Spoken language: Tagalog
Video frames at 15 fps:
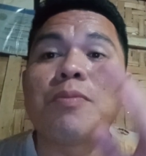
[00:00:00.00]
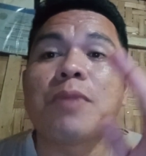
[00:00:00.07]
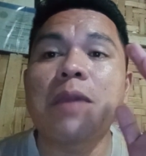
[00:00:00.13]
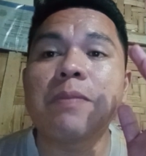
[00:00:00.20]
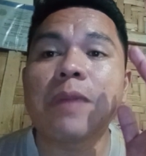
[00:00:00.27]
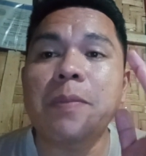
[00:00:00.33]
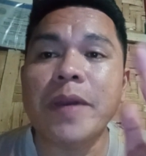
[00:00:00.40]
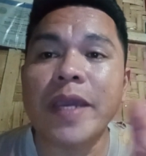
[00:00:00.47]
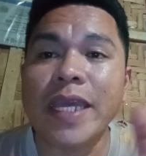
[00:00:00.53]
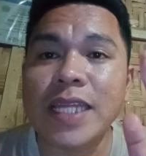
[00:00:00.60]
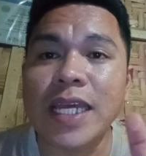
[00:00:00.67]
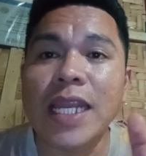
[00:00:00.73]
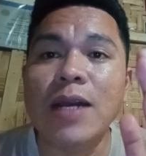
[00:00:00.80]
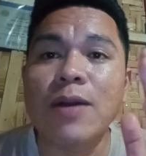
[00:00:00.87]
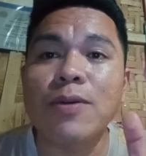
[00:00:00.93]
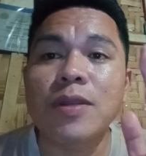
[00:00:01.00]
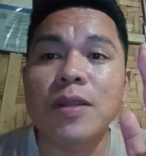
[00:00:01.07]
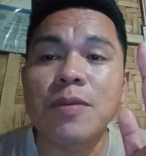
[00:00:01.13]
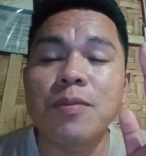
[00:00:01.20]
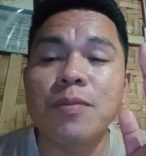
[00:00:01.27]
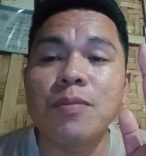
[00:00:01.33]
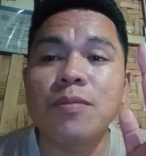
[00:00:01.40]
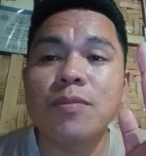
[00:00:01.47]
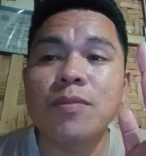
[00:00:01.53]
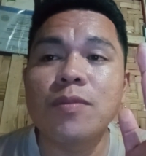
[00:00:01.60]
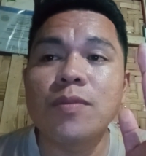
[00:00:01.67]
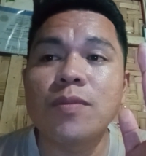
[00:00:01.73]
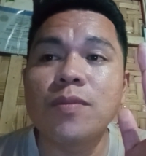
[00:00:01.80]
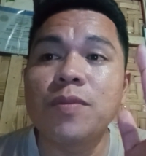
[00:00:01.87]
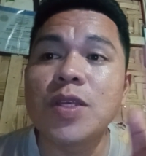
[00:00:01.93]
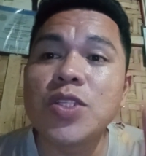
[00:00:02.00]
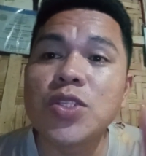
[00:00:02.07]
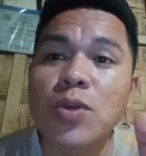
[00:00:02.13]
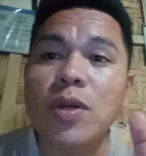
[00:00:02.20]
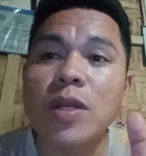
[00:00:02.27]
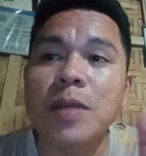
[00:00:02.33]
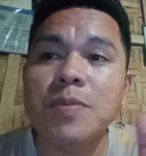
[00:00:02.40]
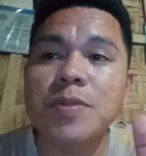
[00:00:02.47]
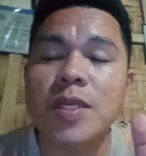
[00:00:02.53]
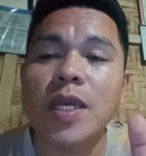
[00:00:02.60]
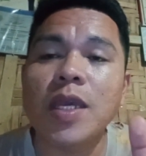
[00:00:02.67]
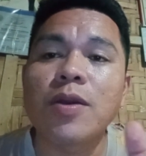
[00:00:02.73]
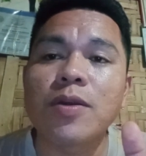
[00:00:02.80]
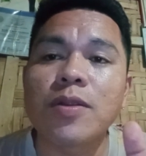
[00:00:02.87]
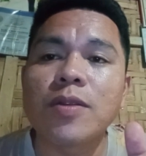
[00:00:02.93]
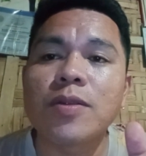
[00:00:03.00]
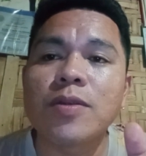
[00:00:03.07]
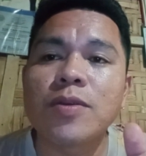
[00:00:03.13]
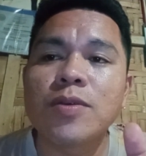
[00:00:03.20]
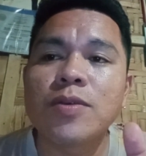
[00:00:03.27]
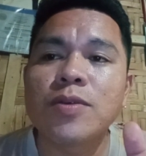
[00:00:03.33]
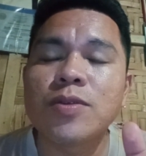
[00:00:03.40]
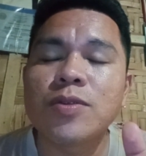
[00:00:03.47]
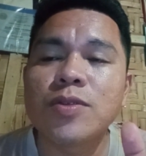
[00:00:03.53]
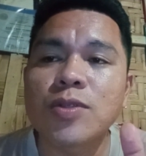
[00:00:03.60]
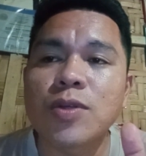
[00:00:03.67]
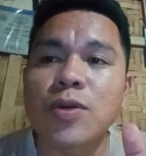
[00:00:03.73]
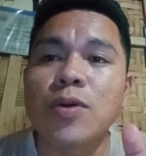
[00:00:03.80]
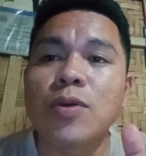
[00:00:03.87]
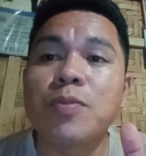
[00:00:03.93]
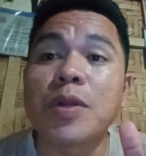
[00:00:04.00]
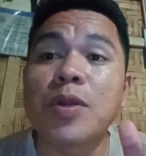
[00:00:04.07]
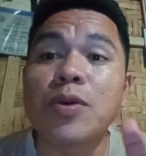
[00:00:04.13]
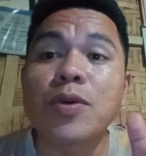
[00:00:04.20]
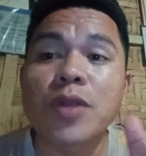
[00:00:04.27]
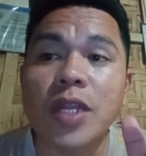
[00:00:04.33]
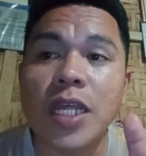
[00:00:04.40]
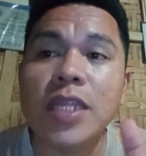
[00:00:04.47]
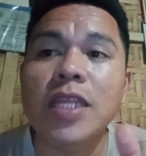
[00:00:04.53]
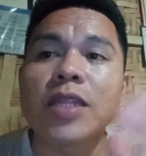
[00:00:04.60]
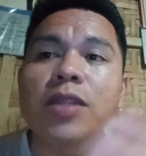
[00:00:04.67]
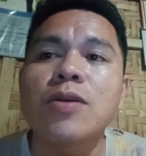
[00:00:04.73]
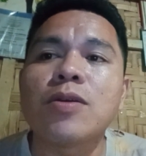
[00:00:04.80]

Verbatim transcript: may ipapakita na ako na video clips ngayon. So, panoorin natin